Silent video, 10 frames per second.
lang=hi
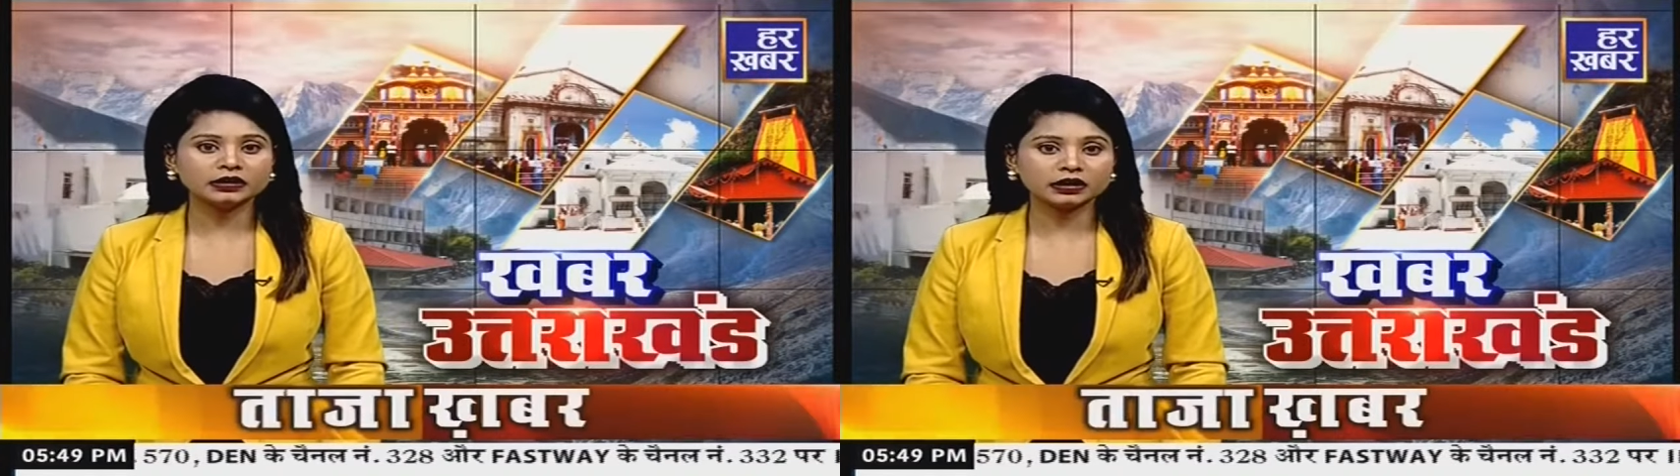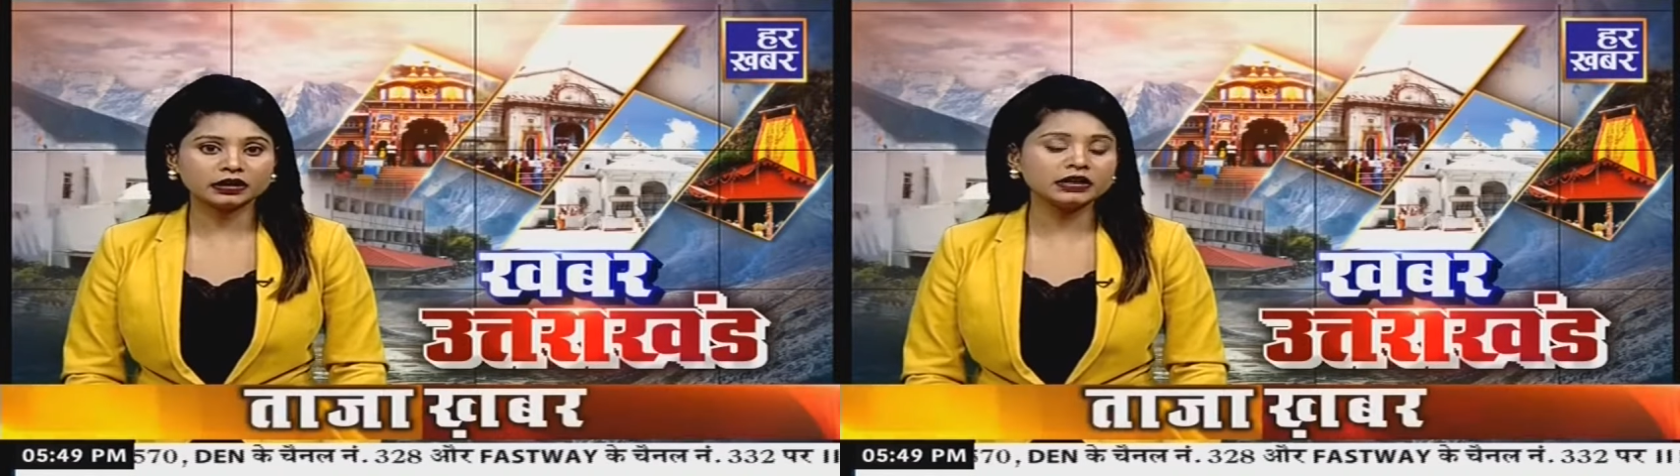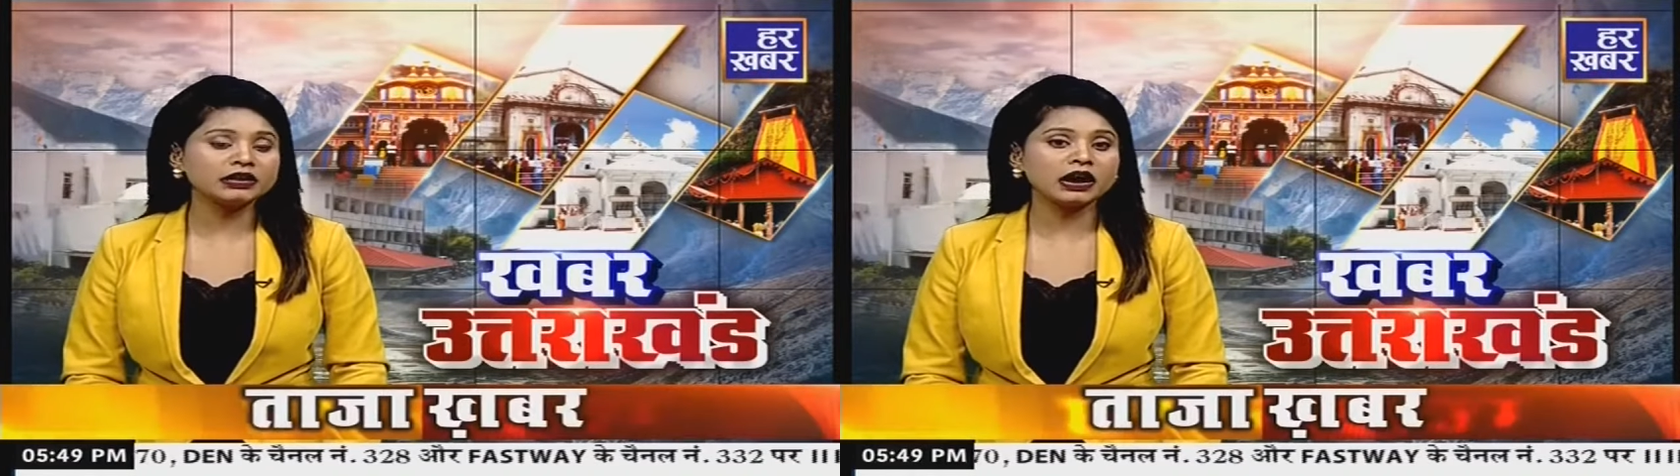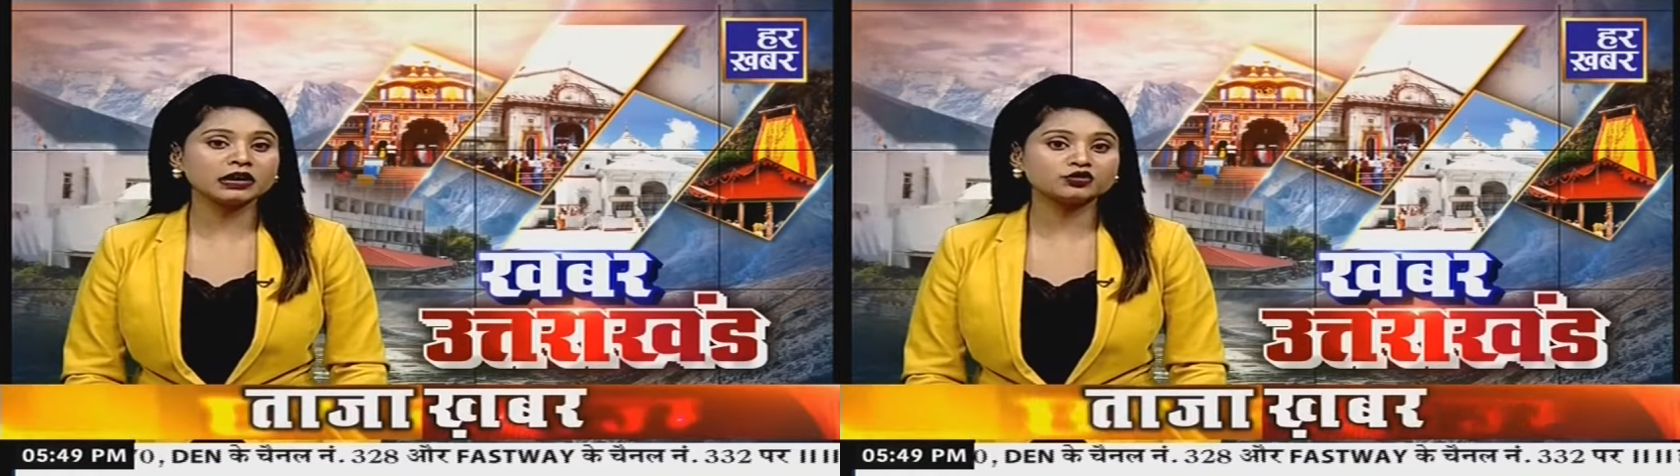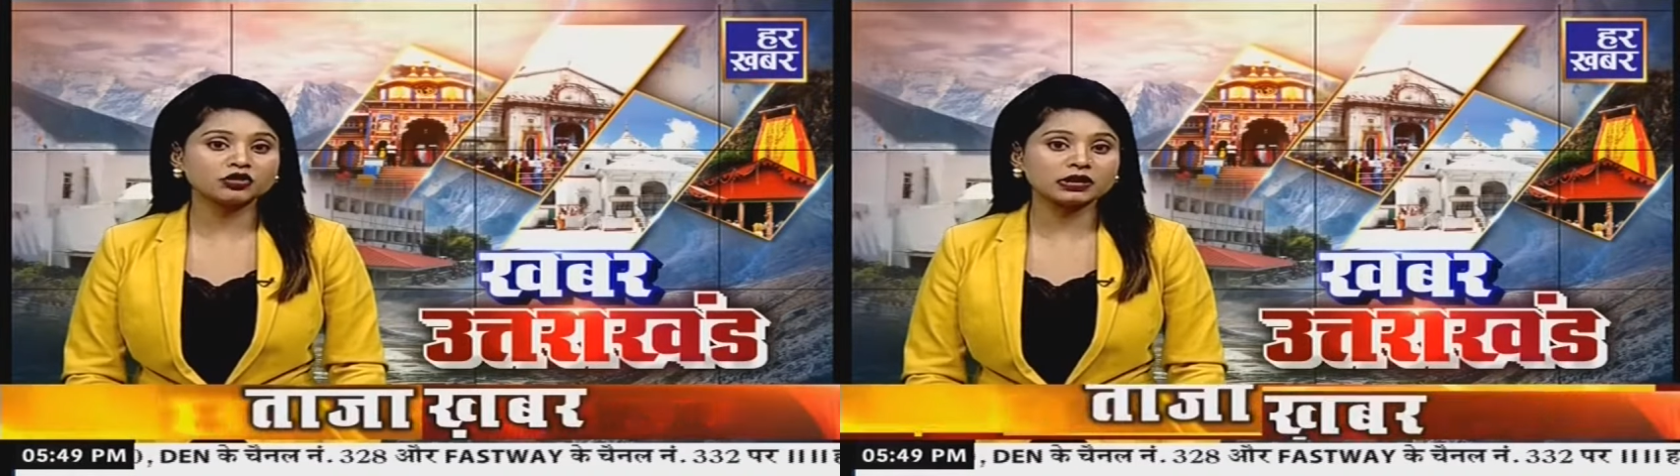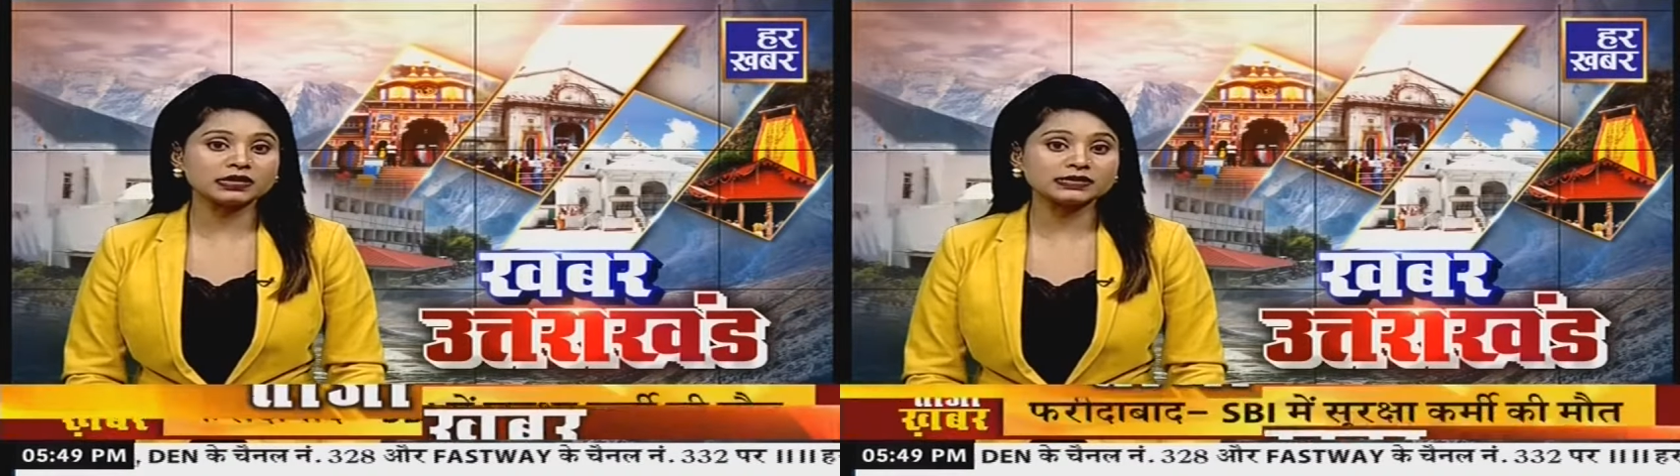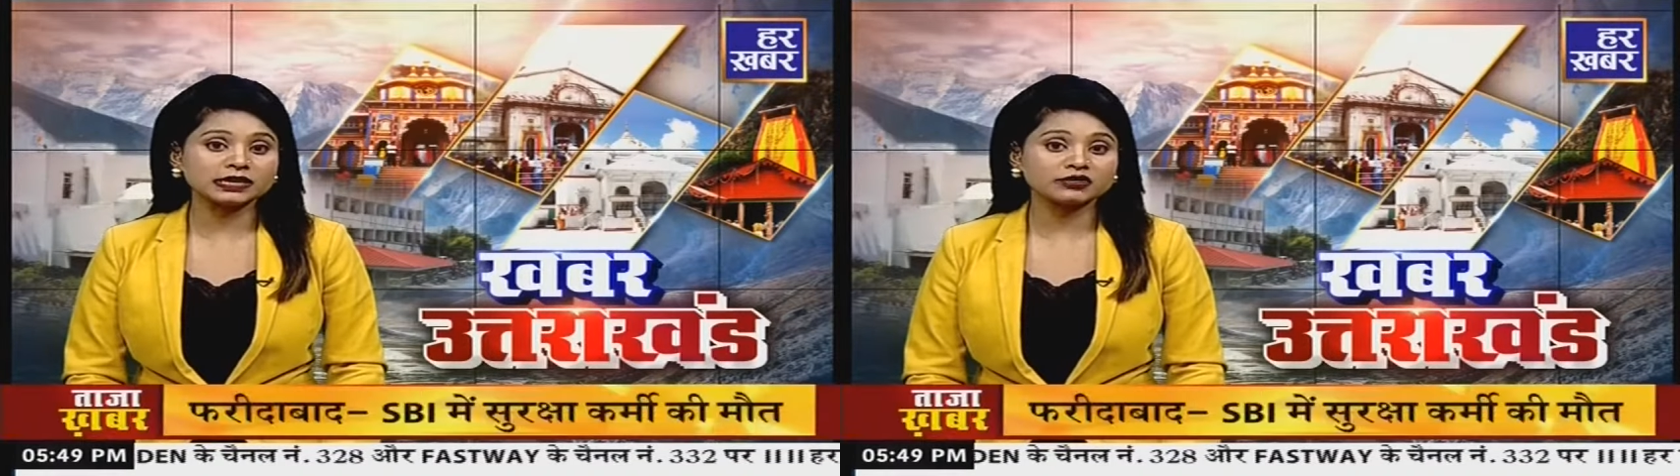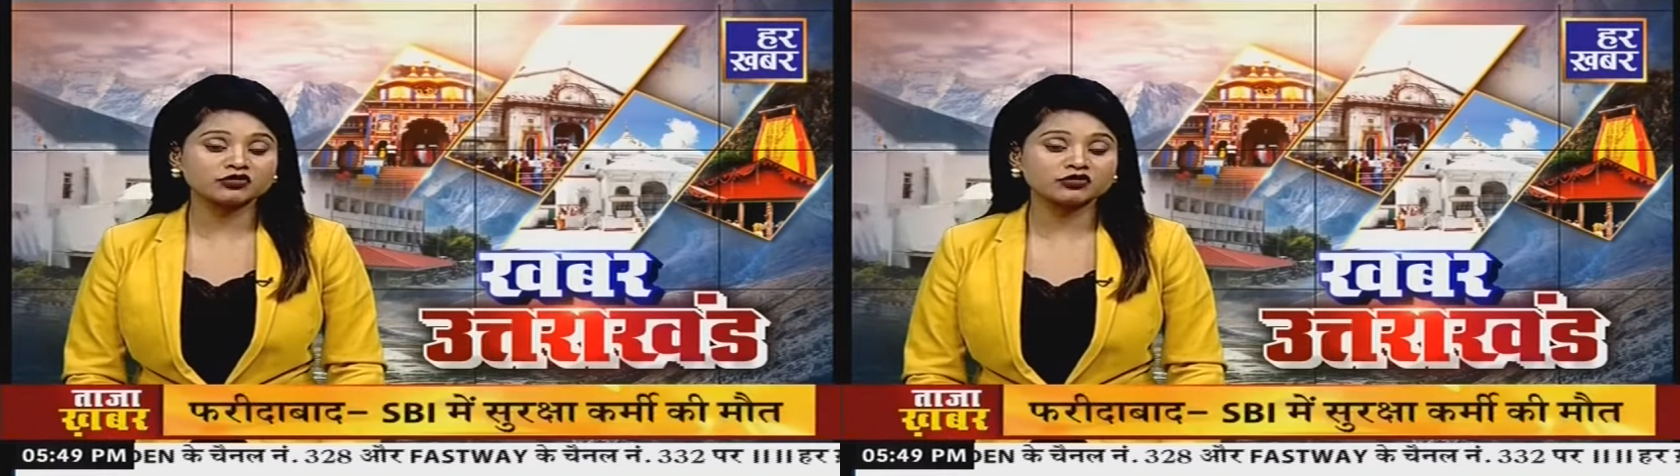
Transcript: लकड़ियां जंगल से ले